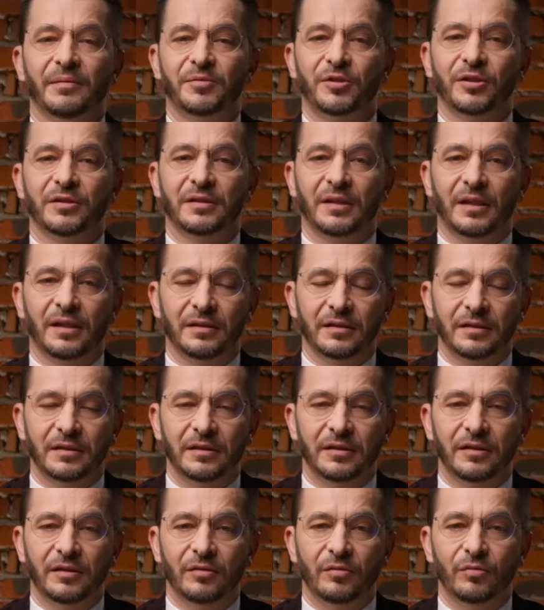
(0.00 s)
вообще страны,
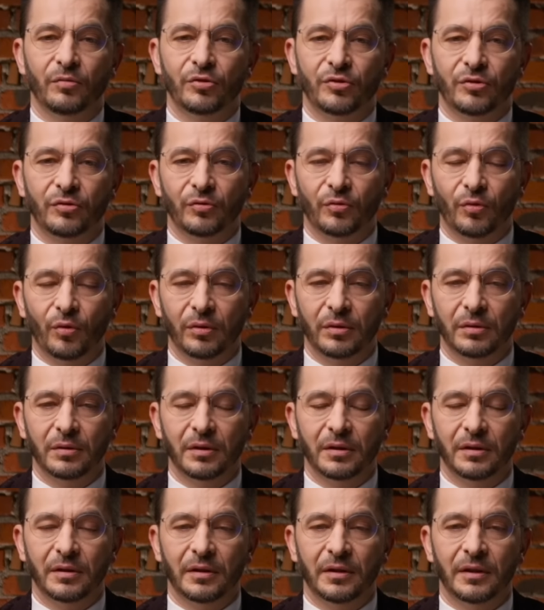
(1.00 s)
где очень
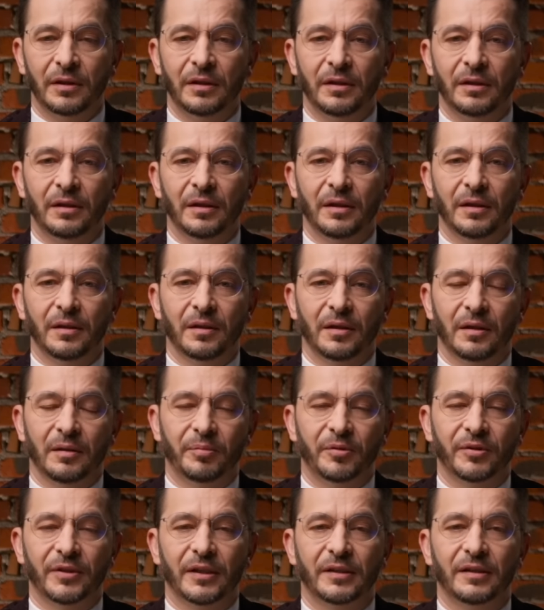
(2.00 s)
голодно, и
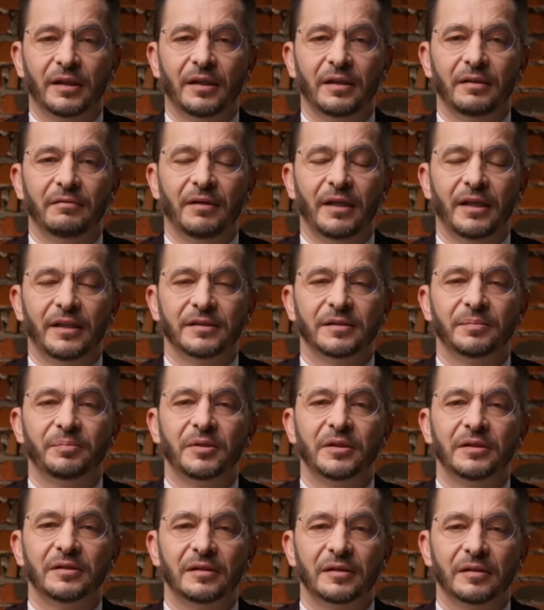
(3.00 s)
полнота является
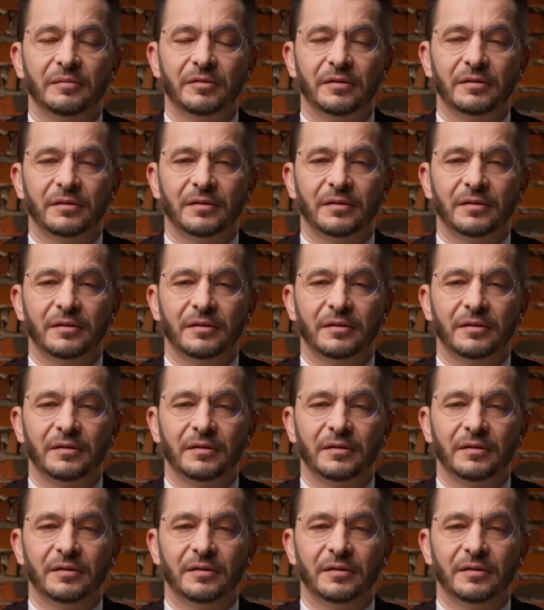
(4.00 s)
признаком